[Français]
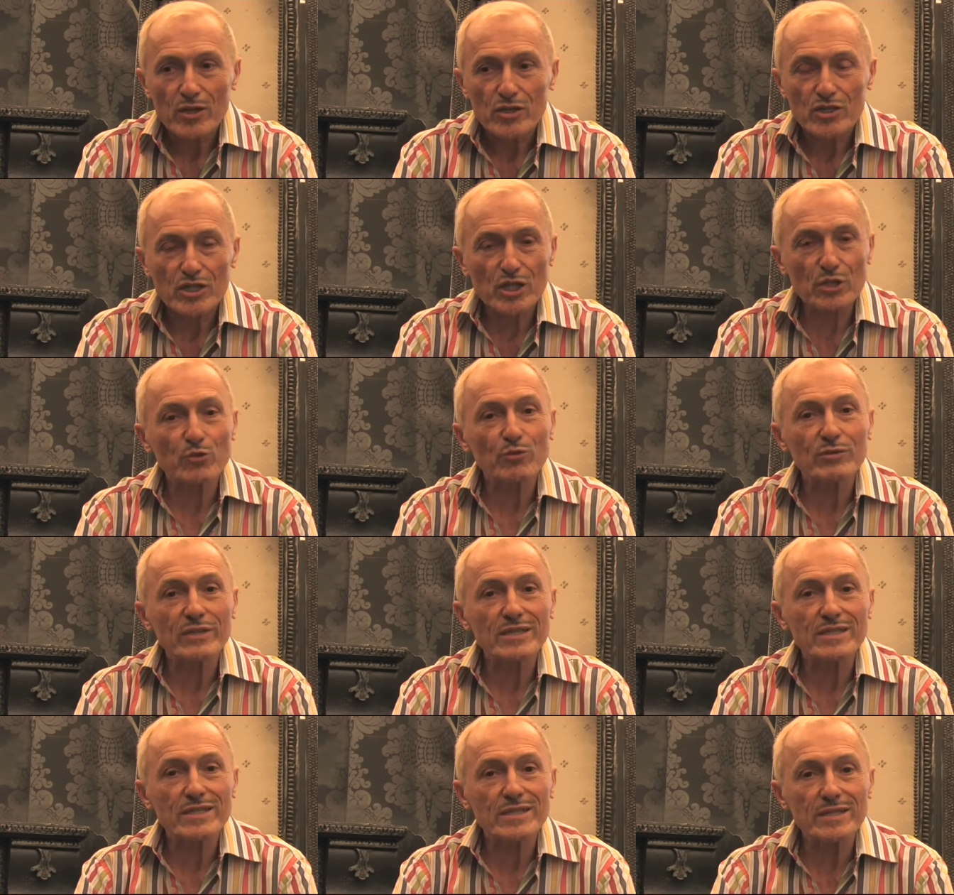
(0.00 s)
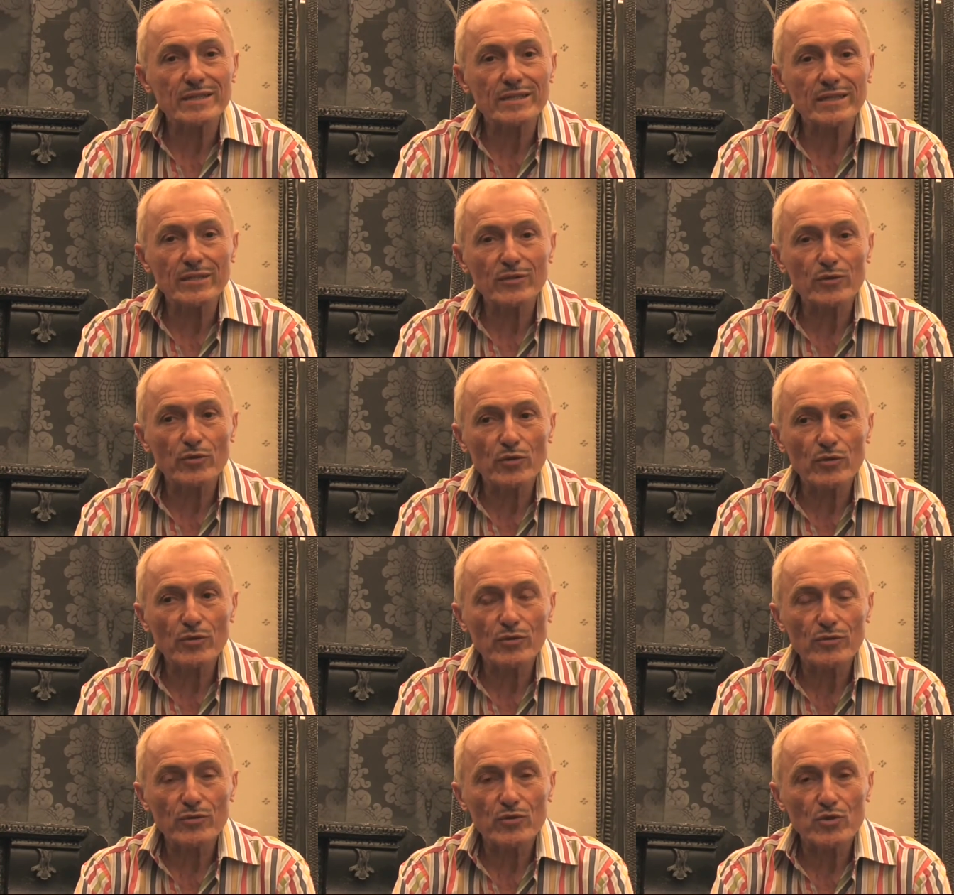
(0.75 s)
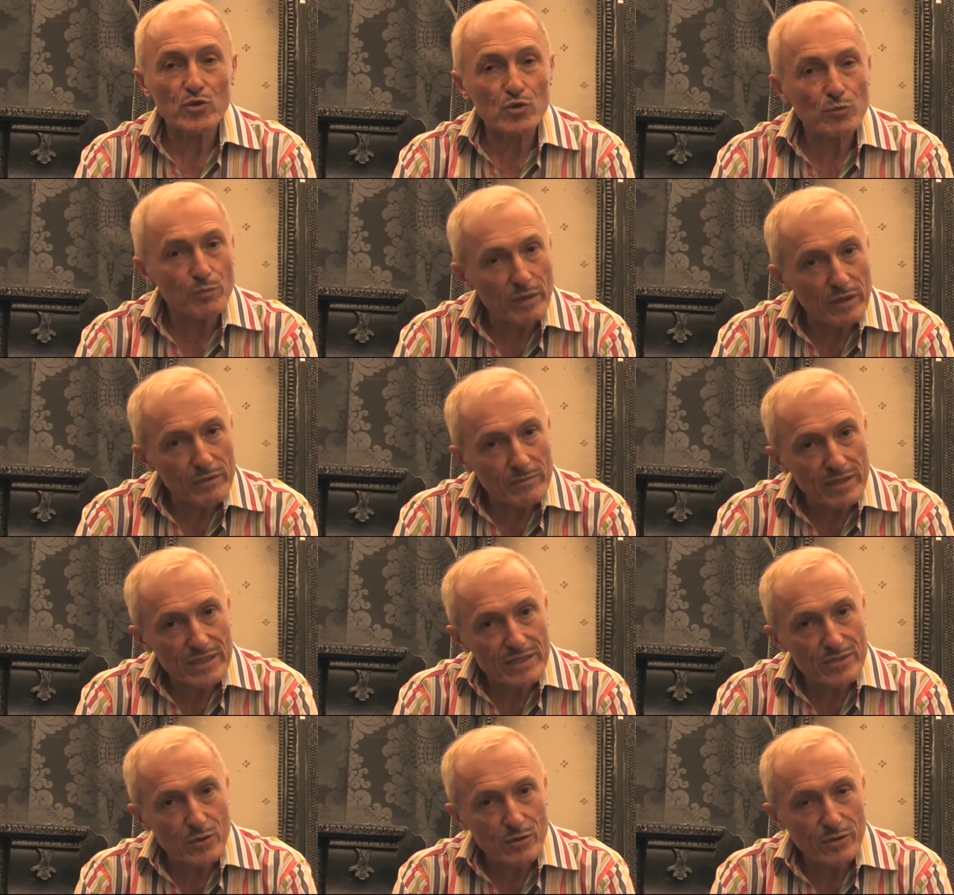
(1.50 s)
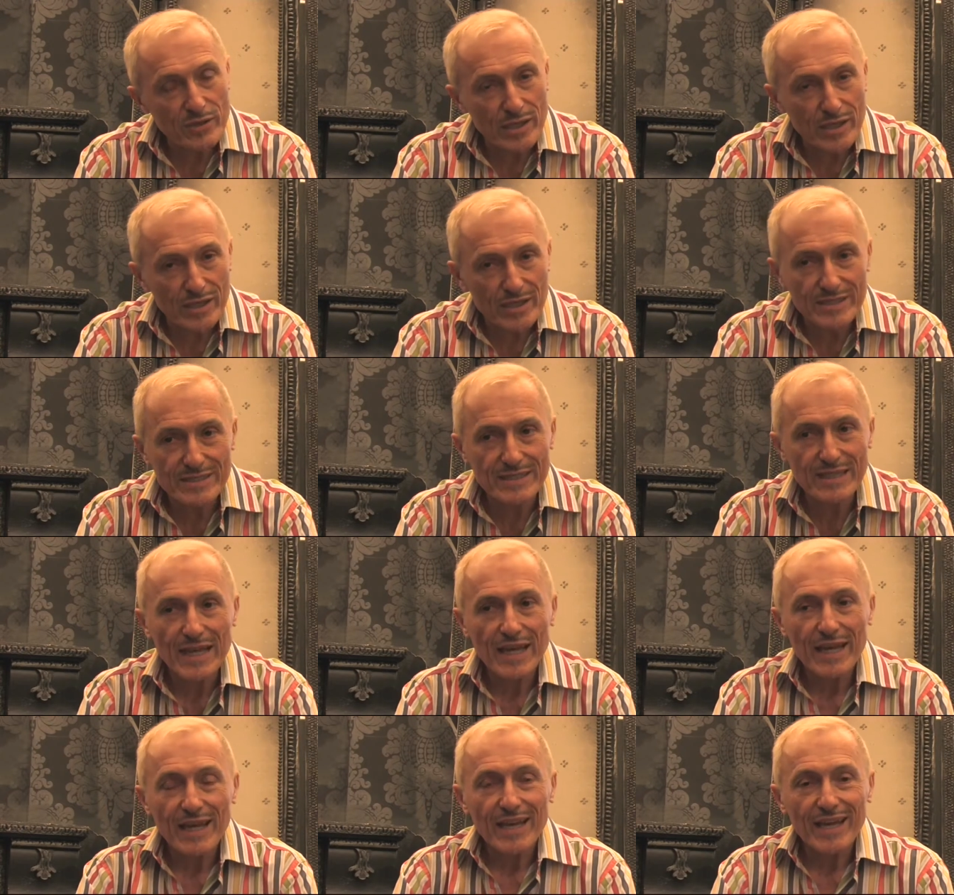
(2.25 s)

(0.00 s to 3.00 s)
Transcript: J'ai donc décidé de supprimer ce texte